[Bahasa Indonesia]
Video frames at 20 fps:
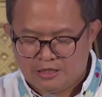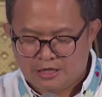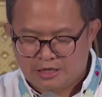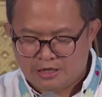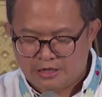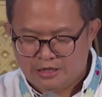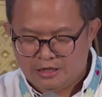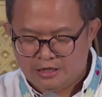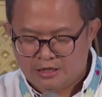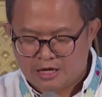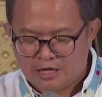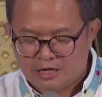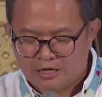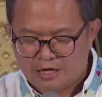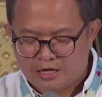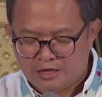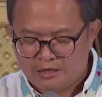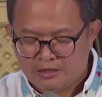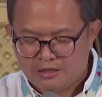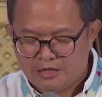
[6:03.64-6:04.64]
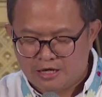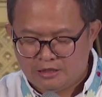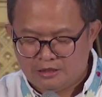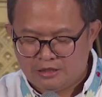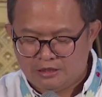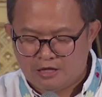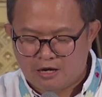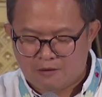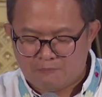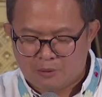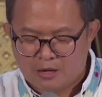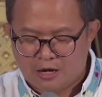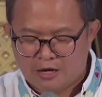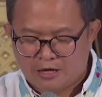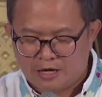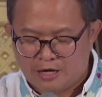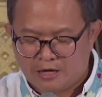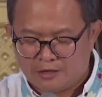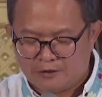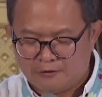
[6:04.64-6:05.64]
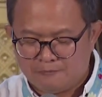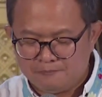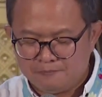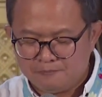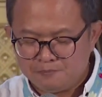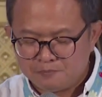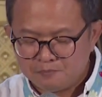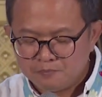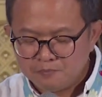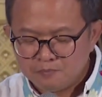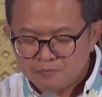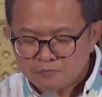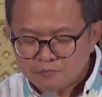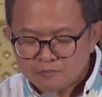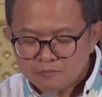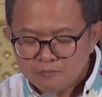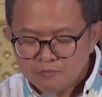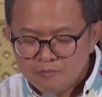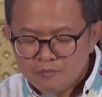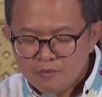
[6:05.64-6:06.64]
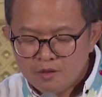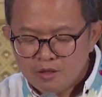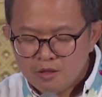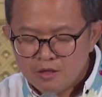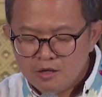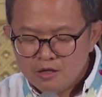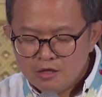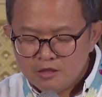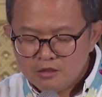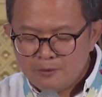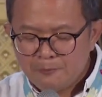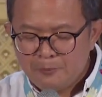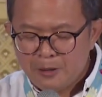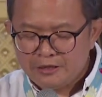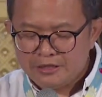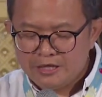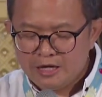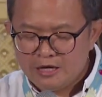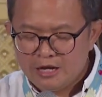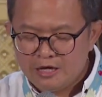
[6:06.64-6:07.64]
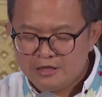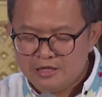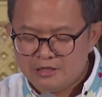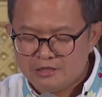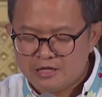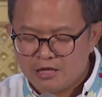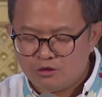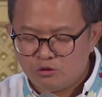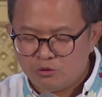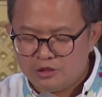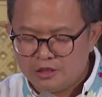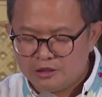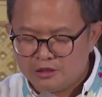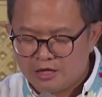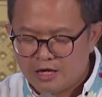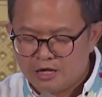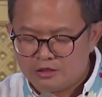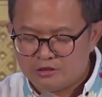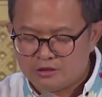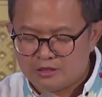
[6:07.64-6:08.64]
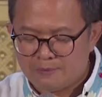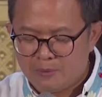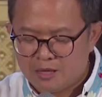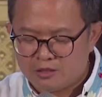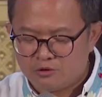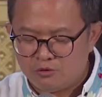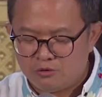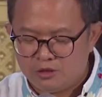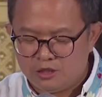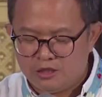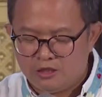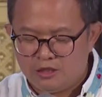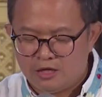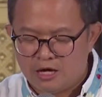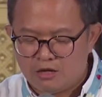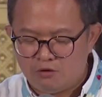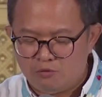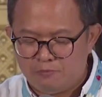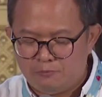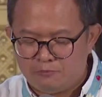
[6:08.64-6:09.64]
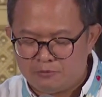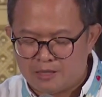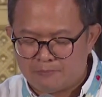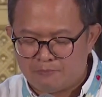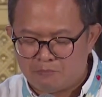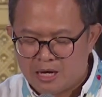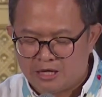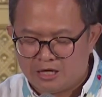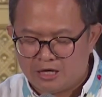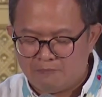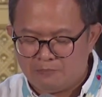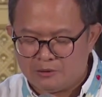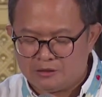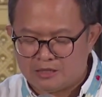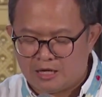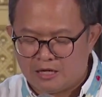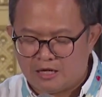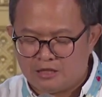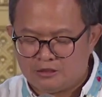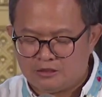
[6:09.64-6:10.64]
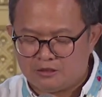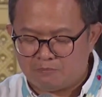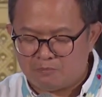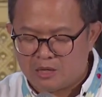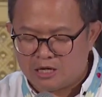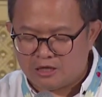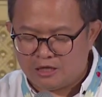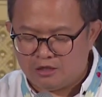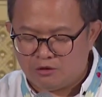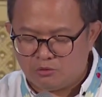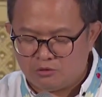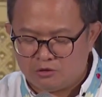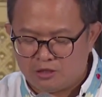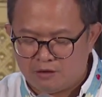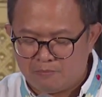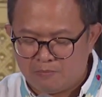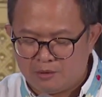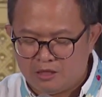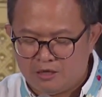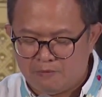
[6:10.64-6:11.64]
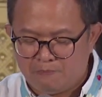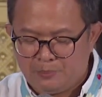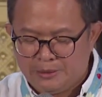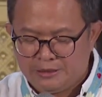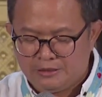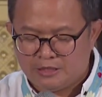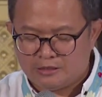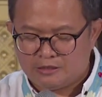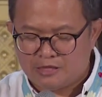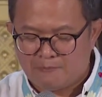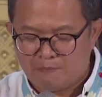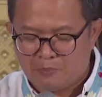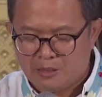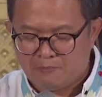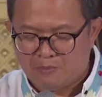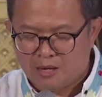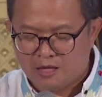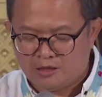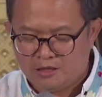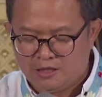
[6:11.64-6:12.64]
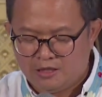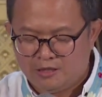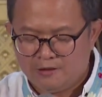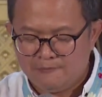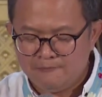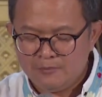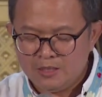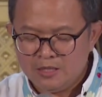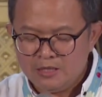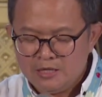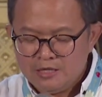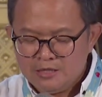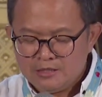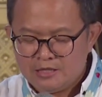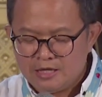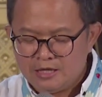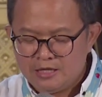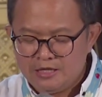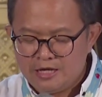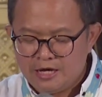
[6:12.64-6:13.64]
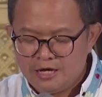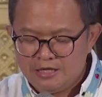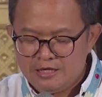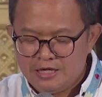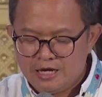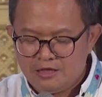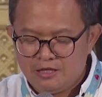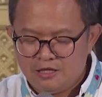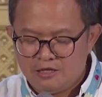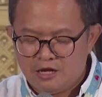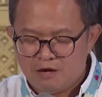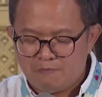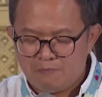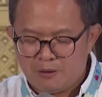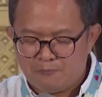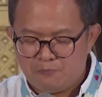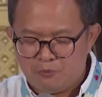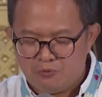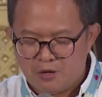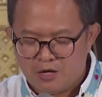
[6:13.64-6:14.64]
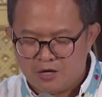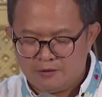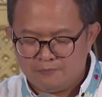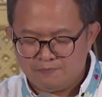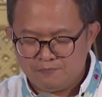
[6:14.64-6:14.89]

kering karena ia tidak berakar. Sebagian lagi jatuh di tengah semak duri, lalu semakin besarlah semak itu dan menghimpitnya sampai mati, sehingga ia tidak berbuah.